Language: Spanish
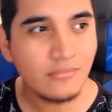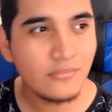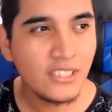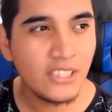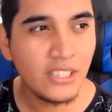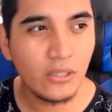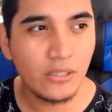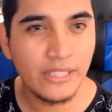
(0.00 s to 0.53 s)

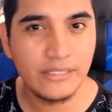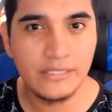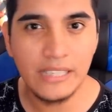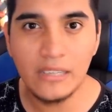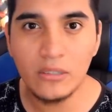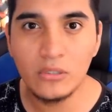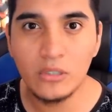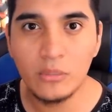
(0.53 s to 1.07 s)
Creo que es
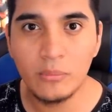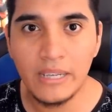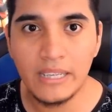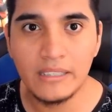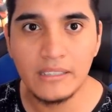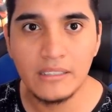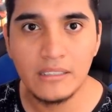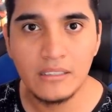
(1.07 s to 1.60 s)
algo
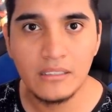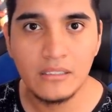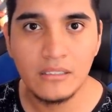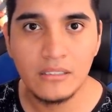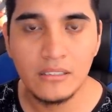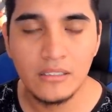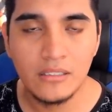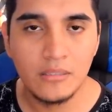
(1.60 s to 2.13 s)
normal.
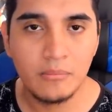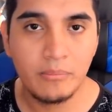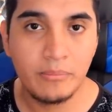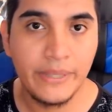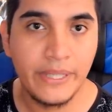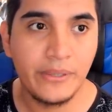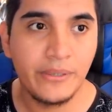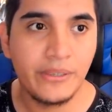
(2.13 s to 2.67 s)

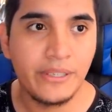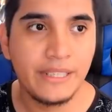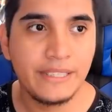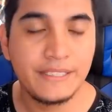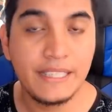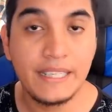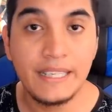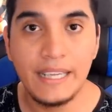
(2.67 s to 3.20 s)
Pero
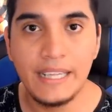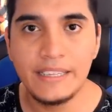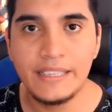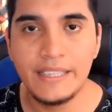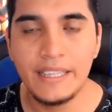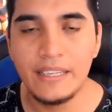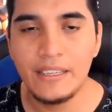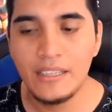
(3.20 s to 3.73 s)
esta
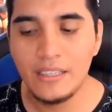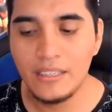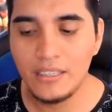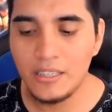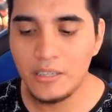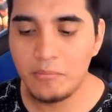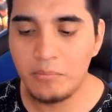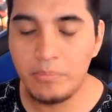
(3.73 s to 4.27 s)
gente
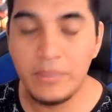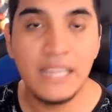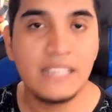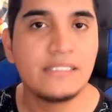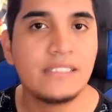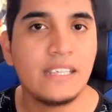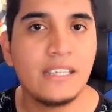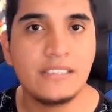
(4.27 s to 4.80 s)

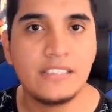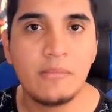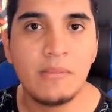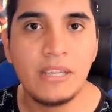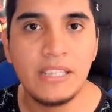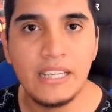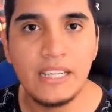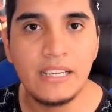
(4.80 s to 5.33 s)
piensa de esa
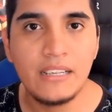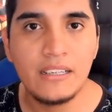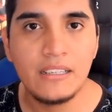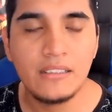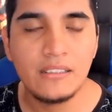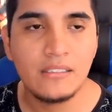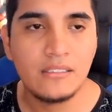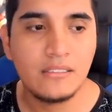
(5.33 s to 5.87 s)
manera
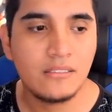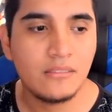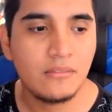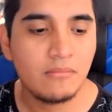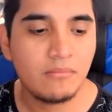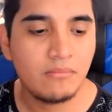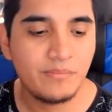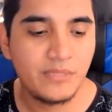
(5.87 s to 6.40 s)

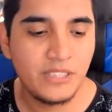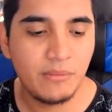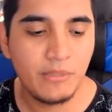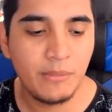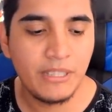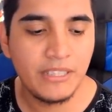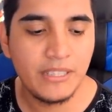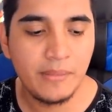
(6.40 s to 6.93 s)

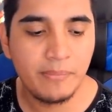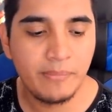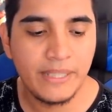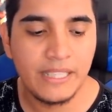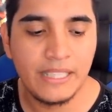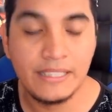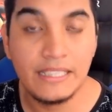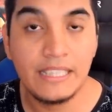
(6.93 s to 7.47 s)
simplemente
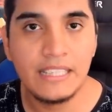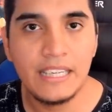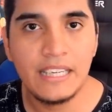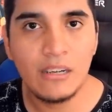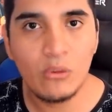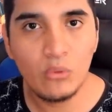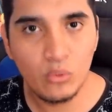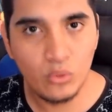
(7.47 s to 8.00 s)
para dañar
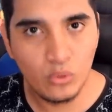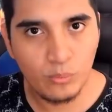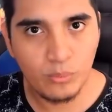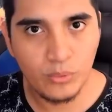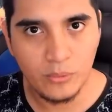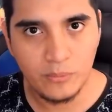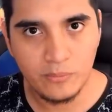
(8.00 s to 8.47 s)
a un grupo.